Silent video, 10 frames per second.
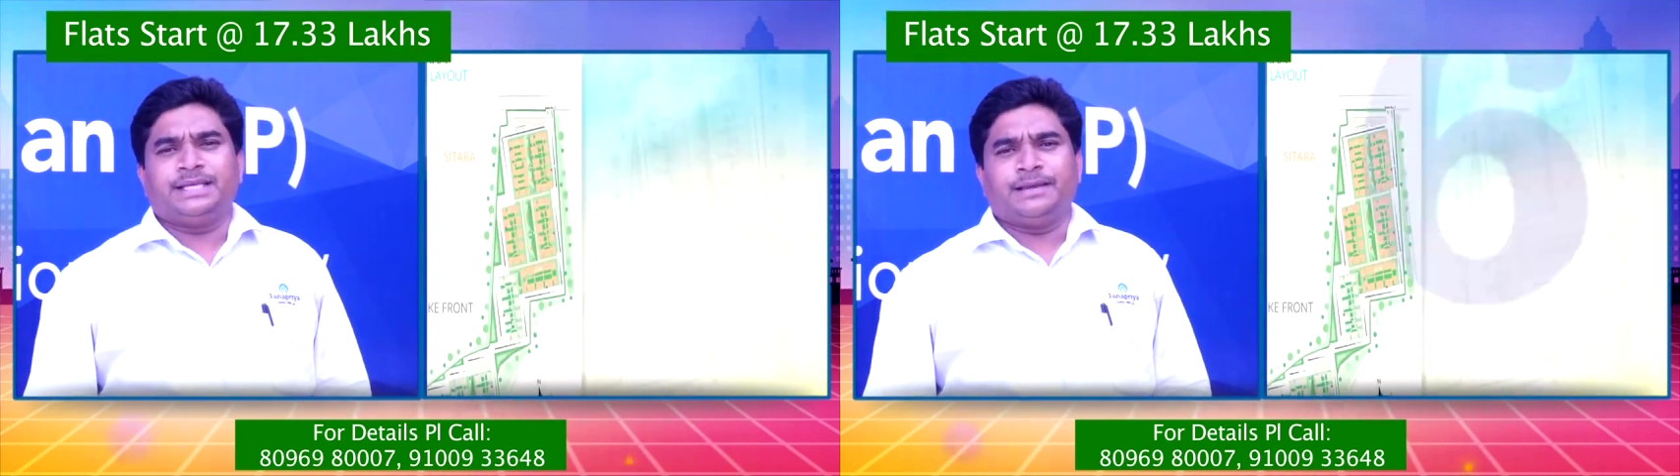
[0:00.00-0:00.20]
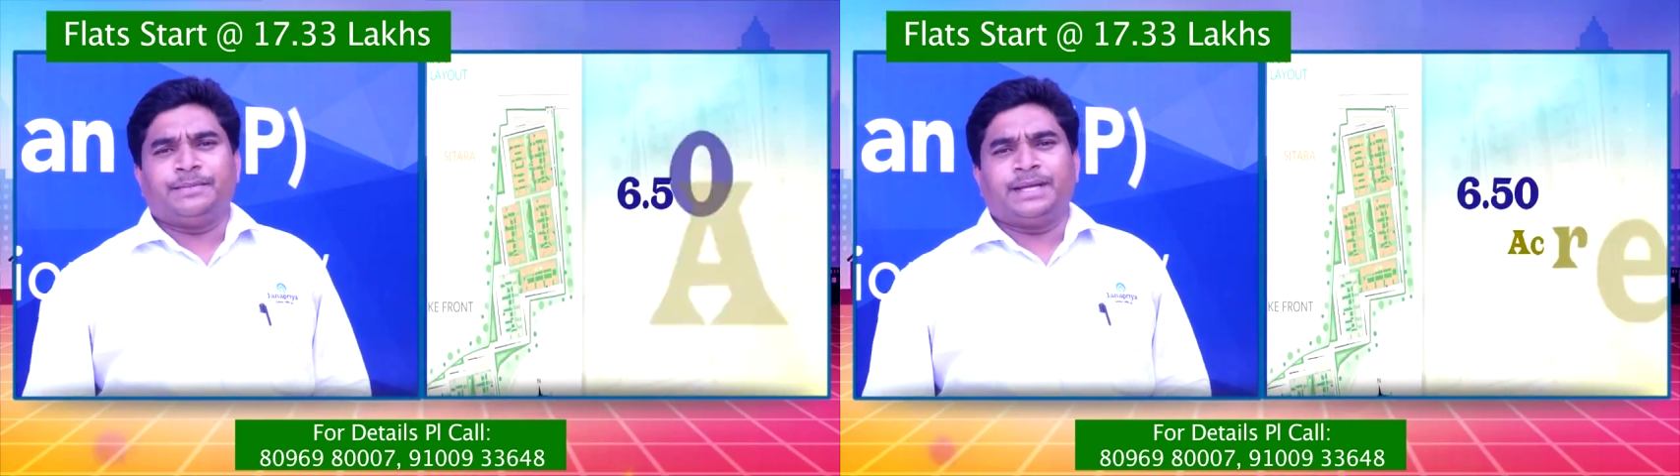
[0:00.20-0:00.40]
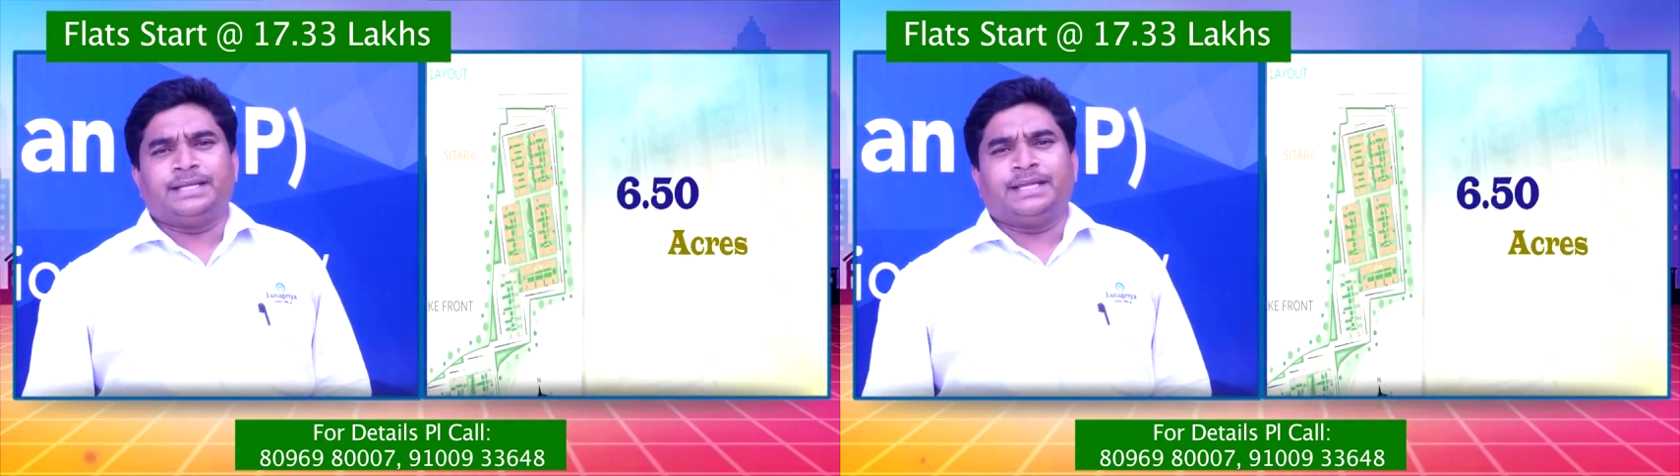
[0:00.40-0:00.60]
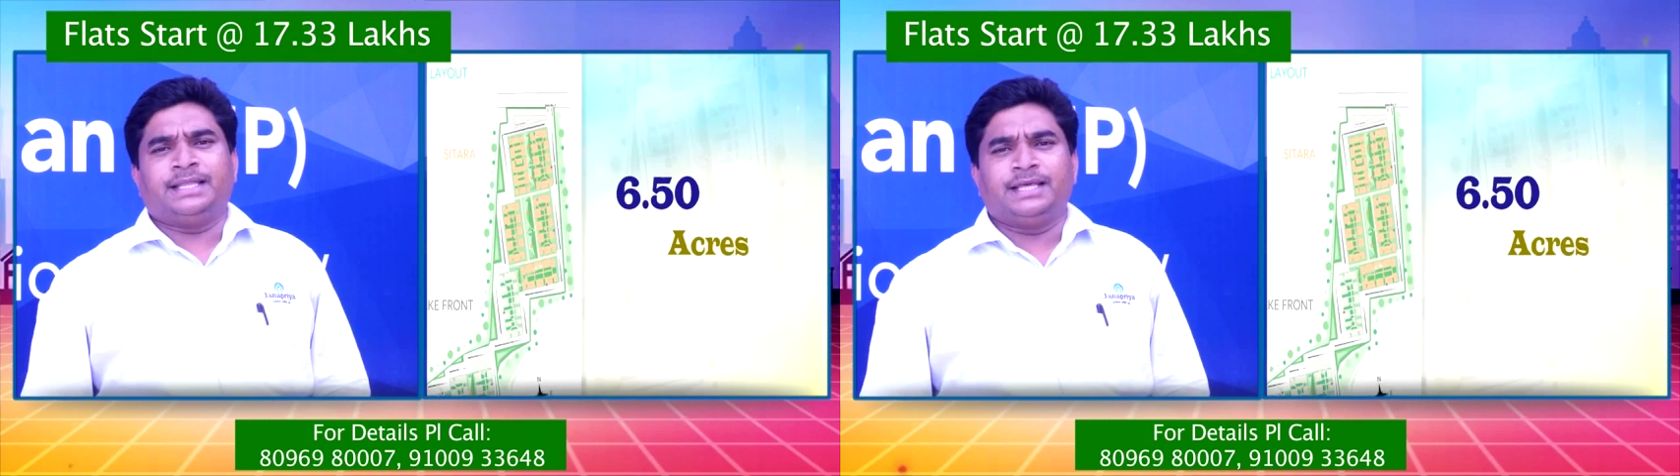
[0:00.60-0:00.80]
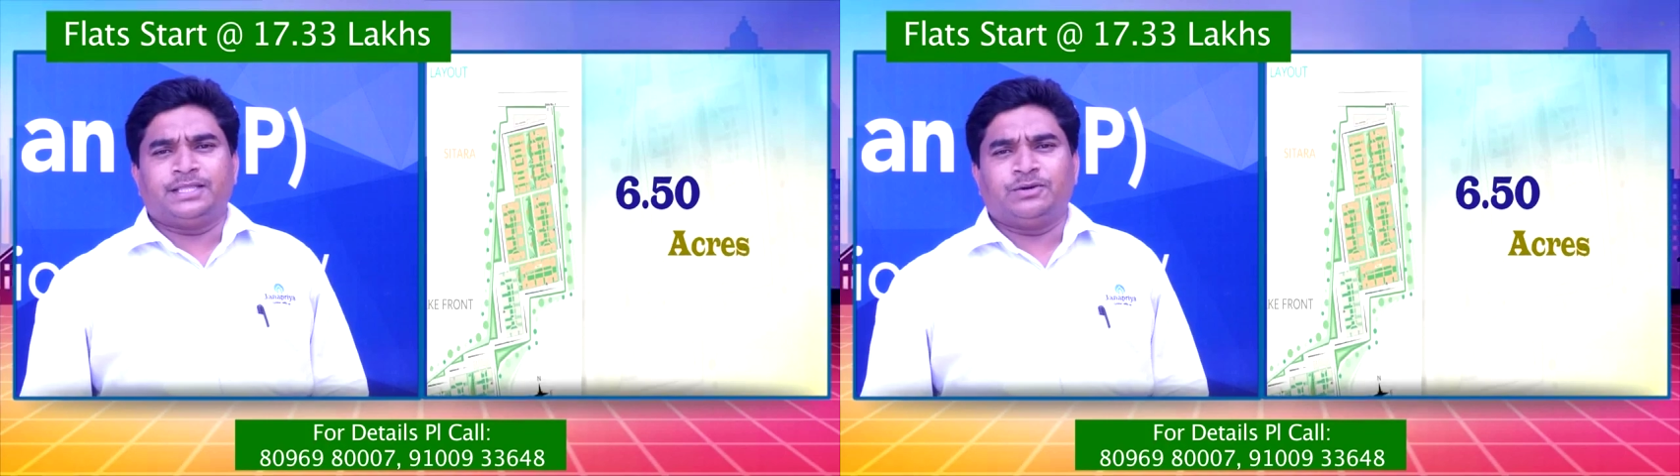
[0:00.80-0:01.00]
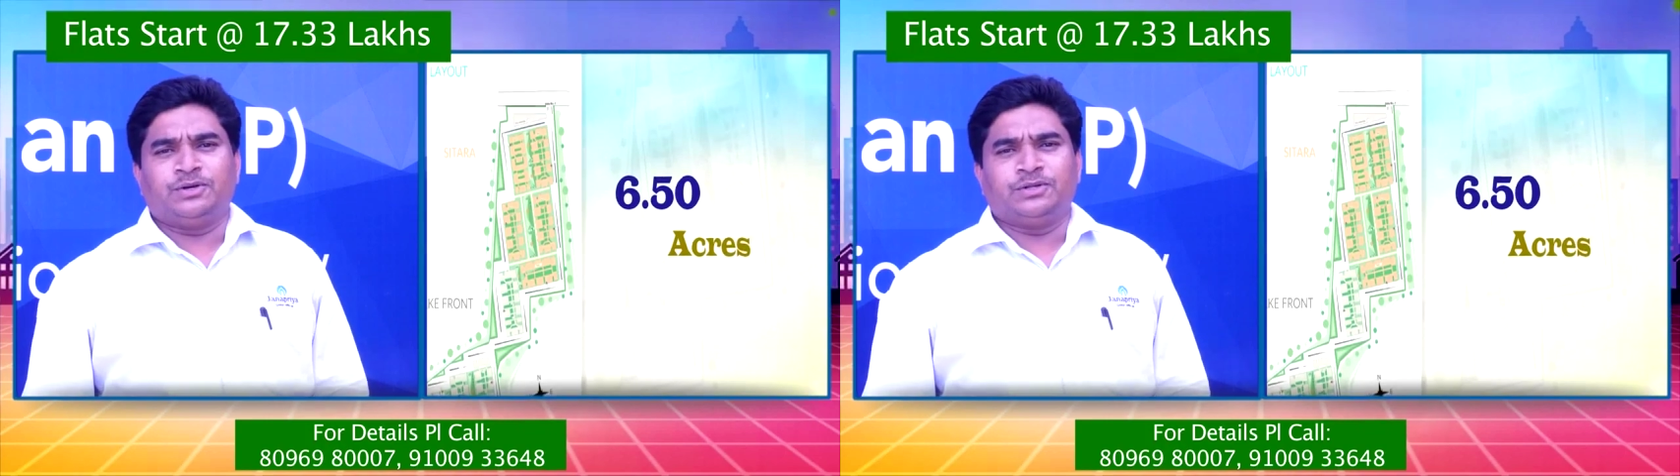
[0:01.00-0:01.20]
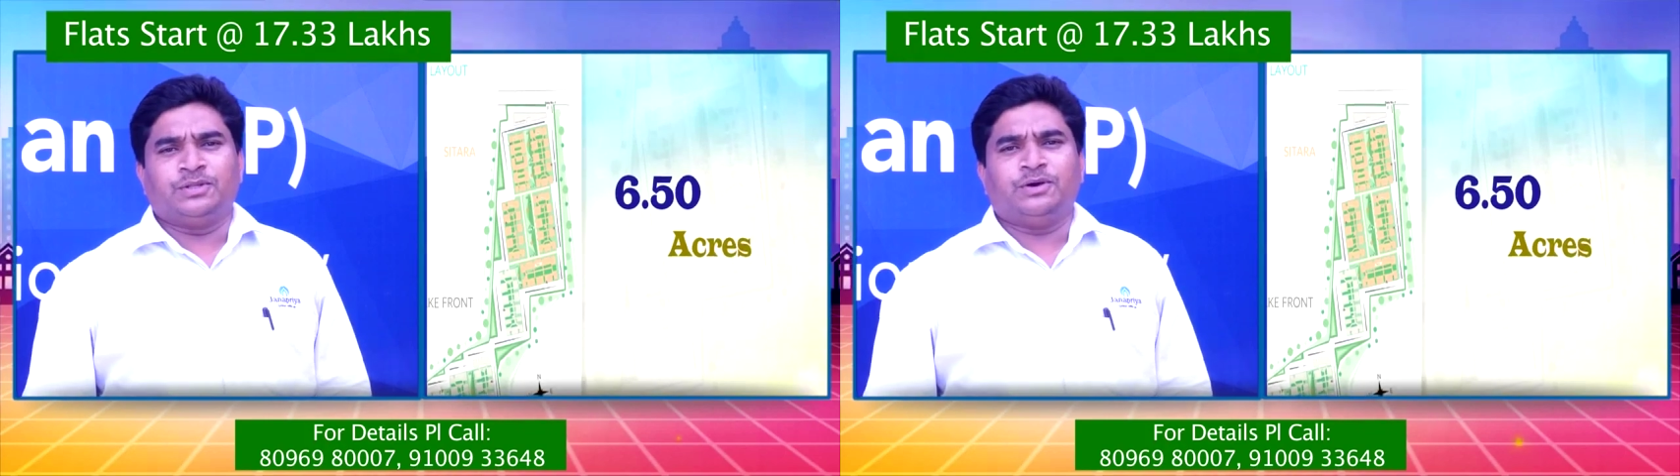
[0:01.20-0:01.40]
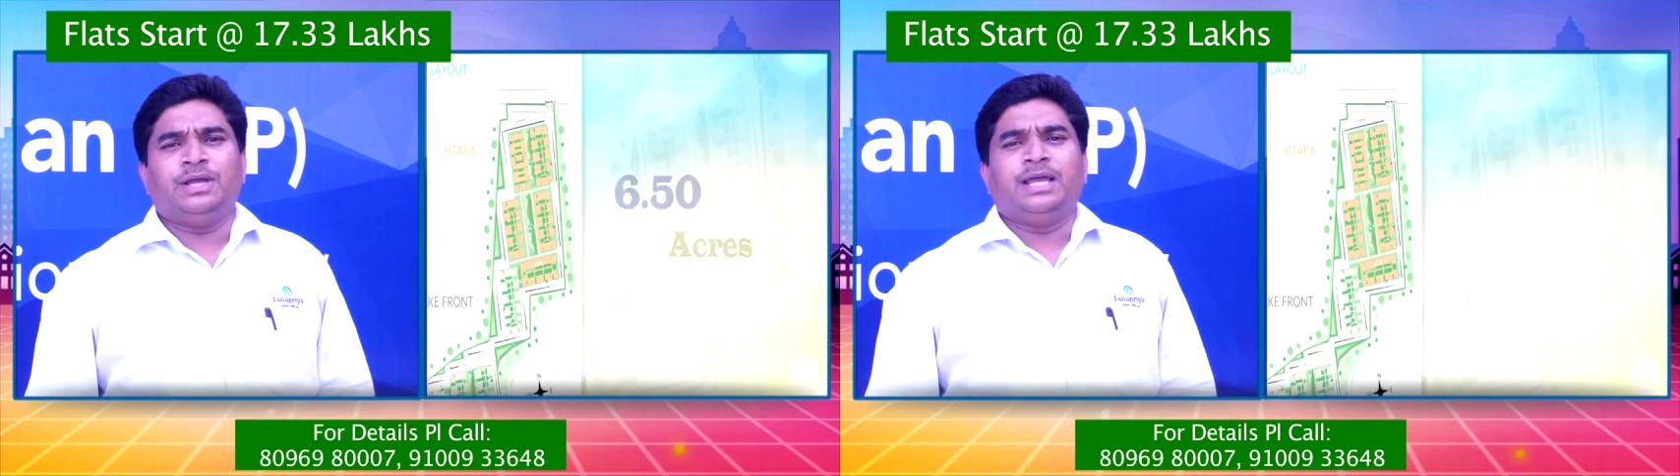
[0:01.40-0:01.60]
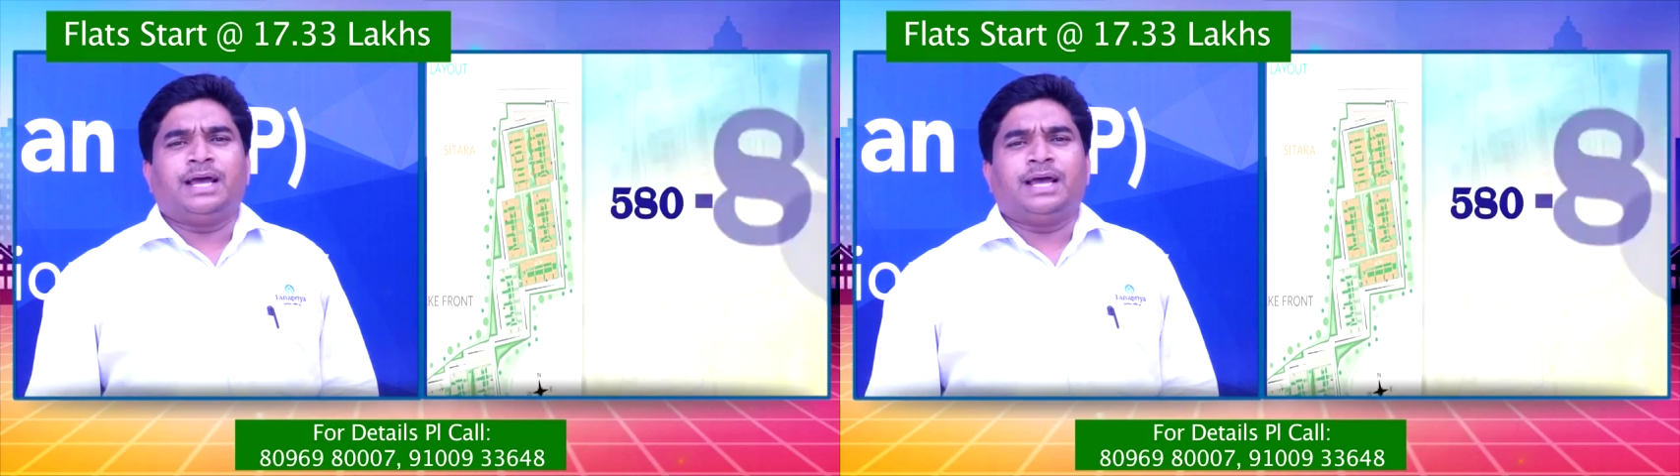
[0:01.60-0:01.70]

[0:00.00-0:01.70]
ఈఎంఐ ఏదైతే ఉంటుందో